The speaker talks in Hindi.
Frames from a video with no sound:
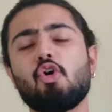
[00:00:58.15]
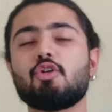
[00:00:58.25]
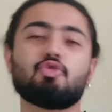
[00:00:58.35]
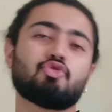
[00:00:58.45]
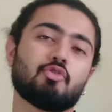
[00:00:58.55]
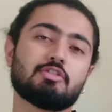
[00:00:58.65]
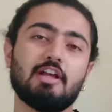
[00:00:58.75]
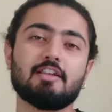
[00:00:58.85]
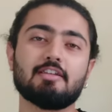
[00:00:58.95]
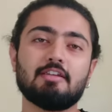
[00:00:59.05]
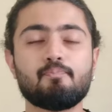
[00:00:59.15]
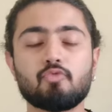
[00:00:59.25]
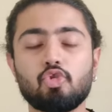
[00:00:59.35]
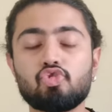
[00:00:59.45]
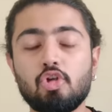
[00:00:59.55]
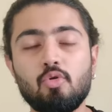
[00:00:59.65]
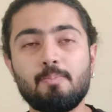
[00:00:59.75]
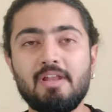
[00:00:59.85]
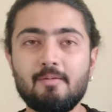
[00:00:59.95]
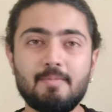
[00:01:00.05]
और कुछ नुकसान की तो चलो
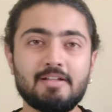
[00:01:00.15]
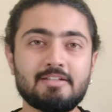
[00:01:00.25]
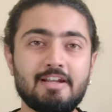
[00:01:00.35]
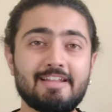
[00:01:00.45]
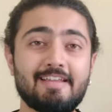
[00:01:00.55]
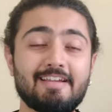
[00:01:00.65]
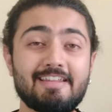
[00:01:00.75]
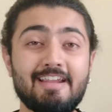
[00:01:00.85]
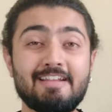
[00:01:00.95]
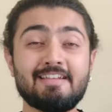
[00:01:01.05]
पहले हम बात कर लेते हैं क्रिएटिन